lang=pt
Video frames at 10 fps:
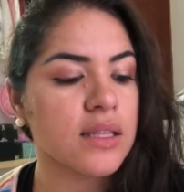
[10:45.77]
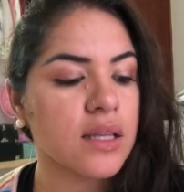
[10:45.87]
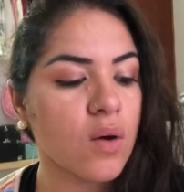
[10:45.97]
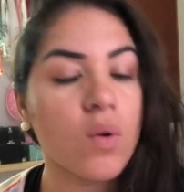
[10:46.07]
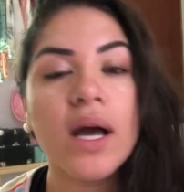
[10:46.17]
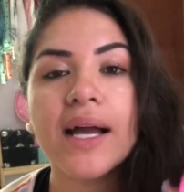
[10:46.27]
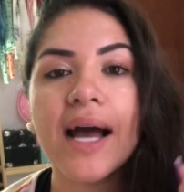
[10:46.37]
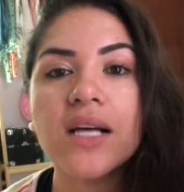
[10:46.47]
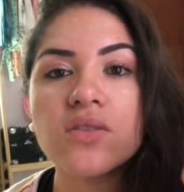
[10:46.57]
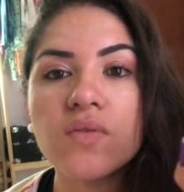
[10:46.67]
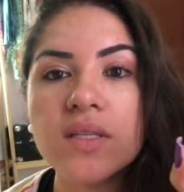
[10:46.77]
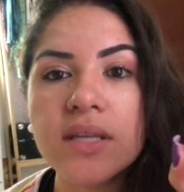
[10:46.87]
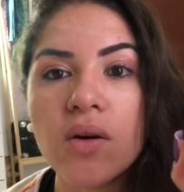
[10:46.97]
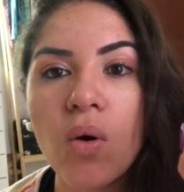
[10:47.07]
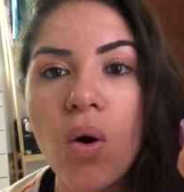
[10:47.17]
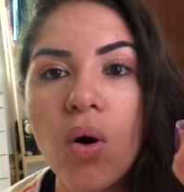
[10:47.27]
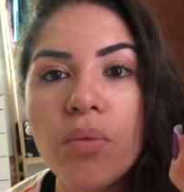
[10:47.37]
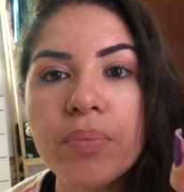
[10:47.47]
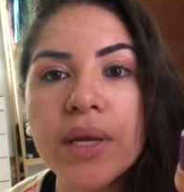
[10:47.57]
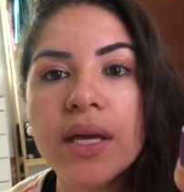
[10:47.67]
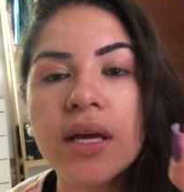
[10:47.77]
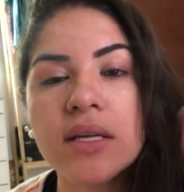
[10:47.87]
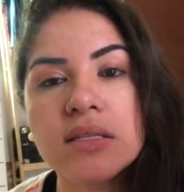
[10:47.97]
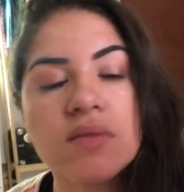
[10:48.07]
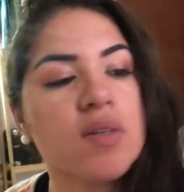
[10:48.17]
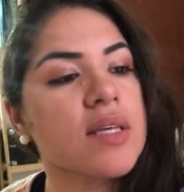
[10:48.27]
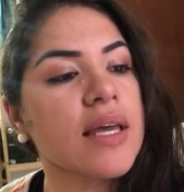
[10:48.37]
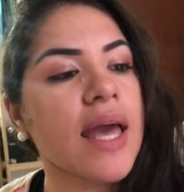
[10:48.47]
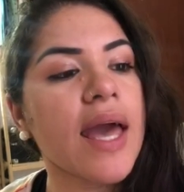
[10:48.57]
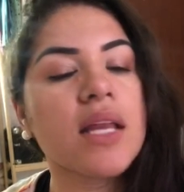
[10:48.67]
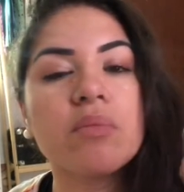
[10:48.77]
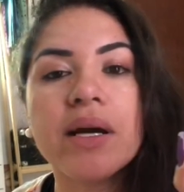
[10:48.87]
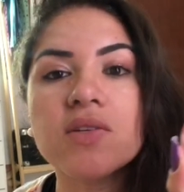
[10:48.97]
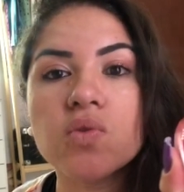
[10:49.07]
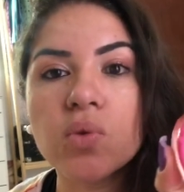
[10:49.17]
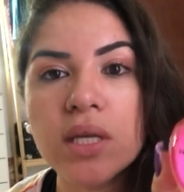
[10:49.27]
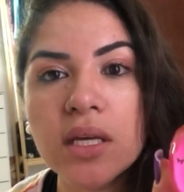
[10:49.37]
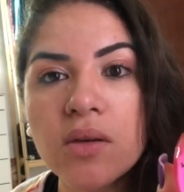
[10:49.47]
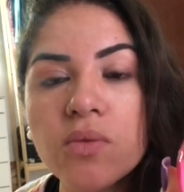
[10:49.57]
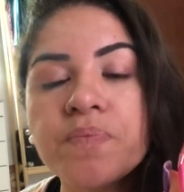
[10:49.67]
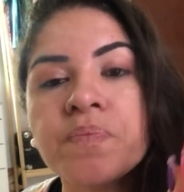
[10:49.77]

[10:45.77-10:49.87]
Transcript: Então, caso você compre, se você quer ele mais durinho,